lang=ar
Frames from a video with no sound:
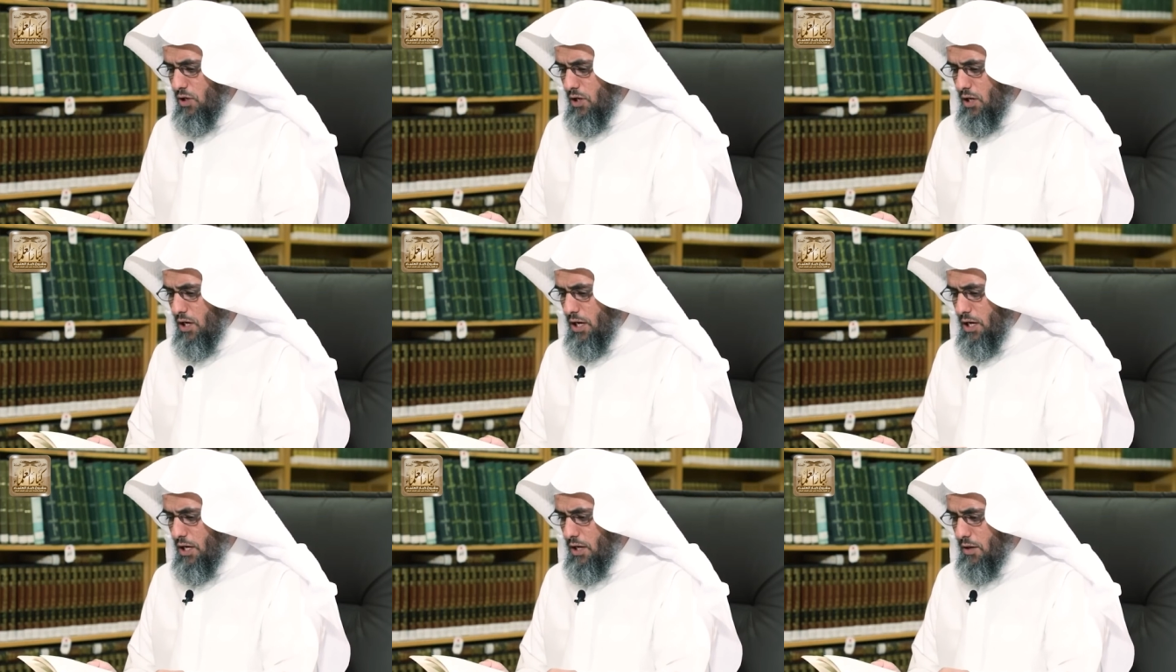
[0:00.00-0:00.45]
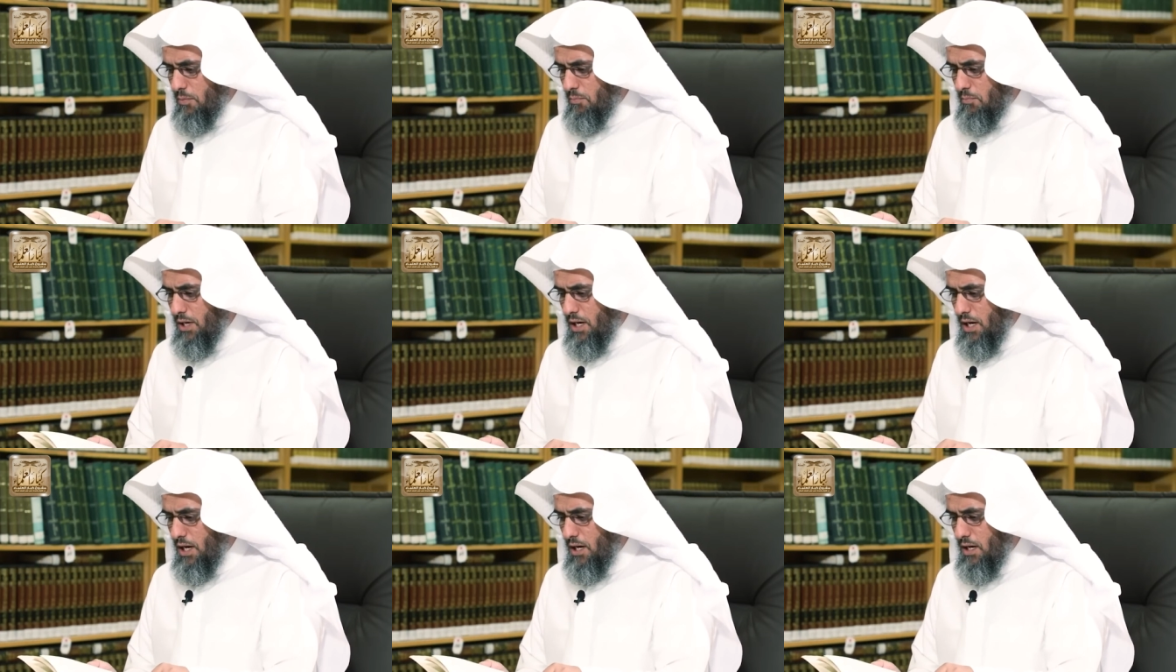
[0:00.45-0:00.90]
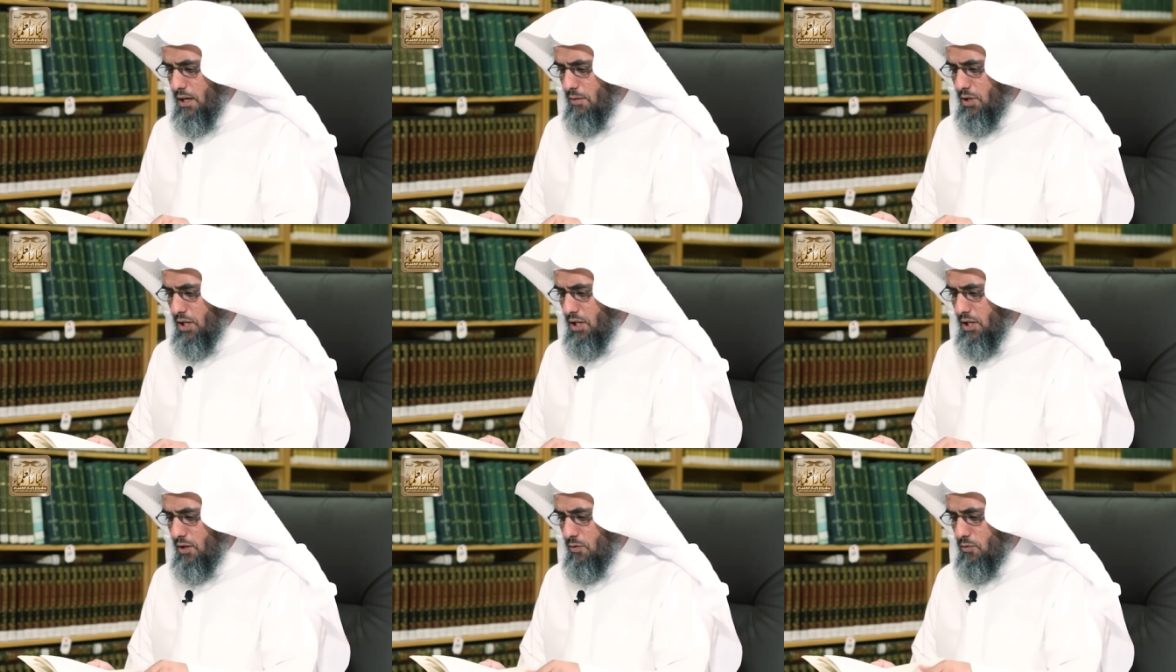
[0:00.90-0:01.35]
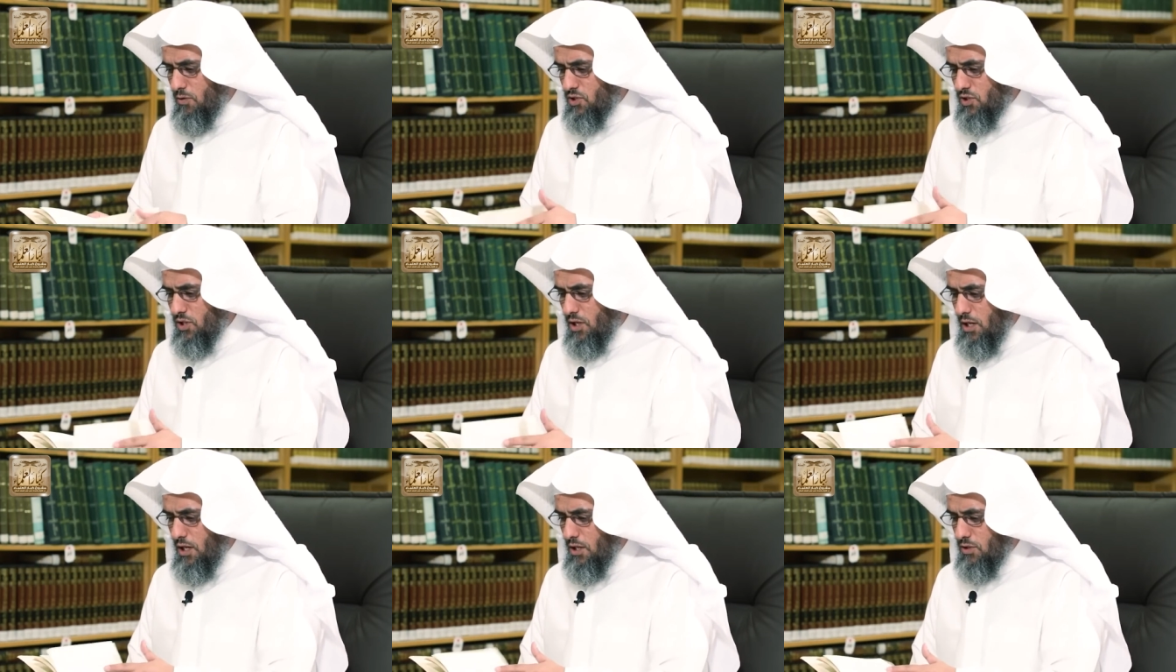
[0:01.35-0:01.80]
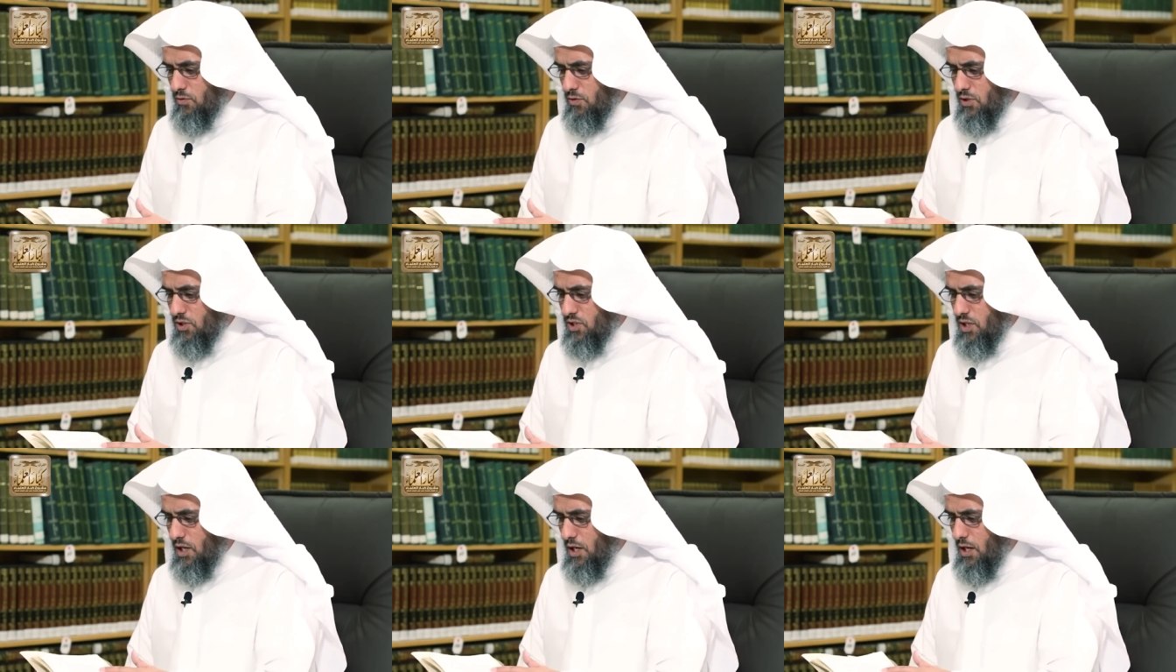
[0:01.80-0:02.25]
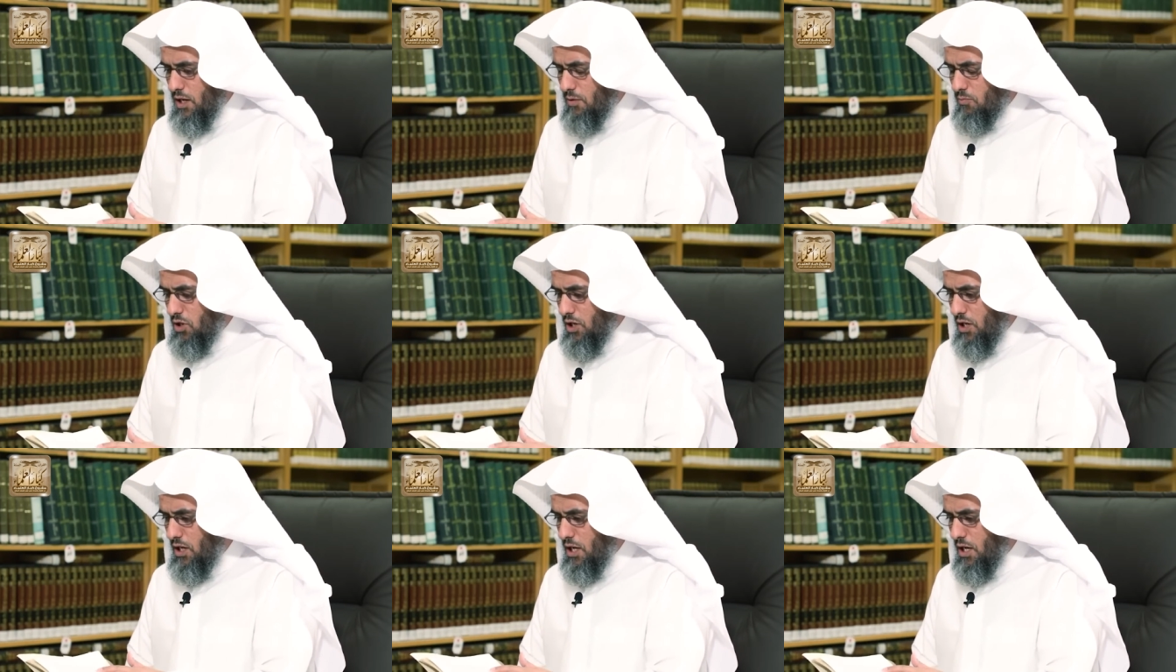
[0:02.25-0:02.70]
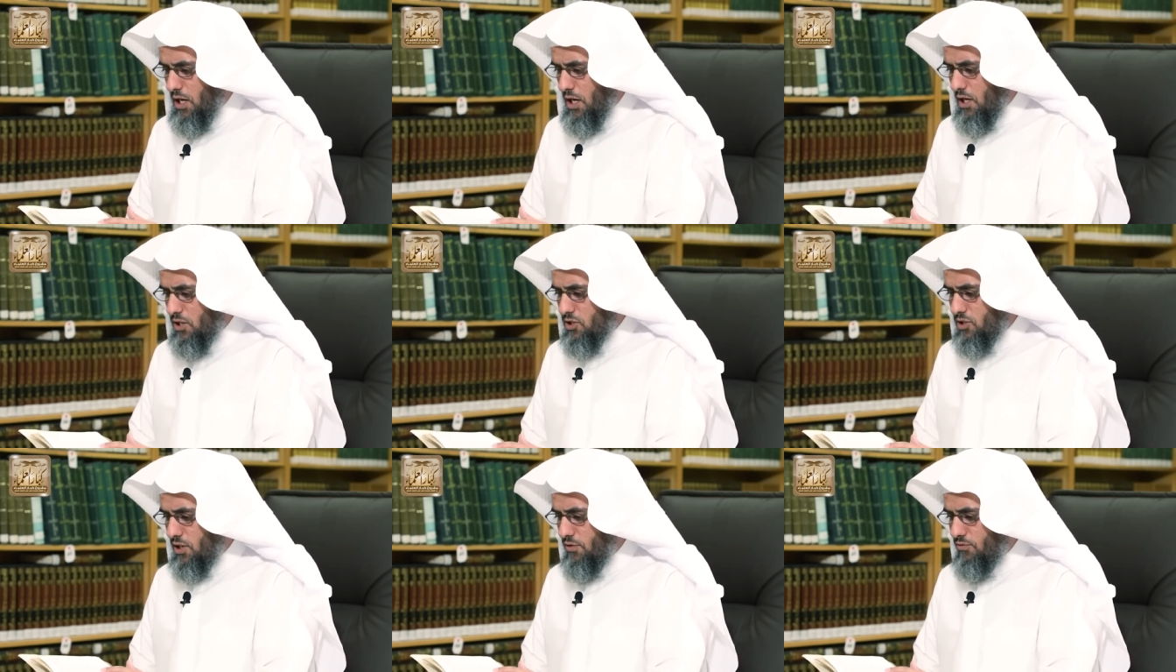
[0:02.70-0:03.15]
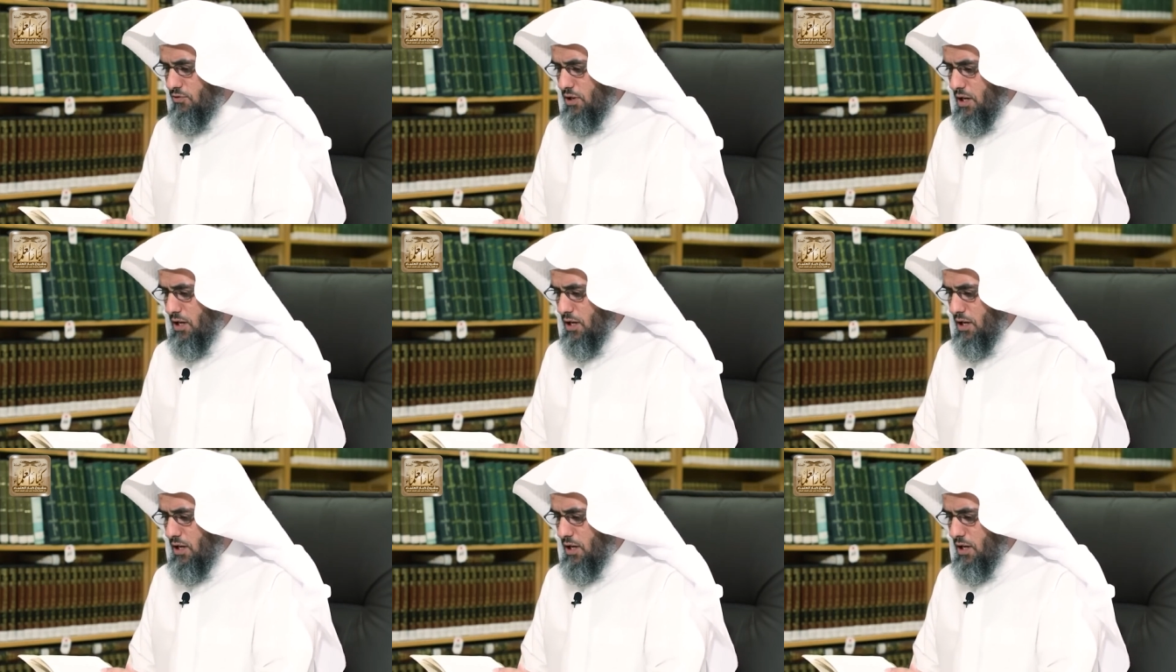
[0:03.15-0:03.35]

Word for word: لله رب العالمين والصلاه والسلام على اشرف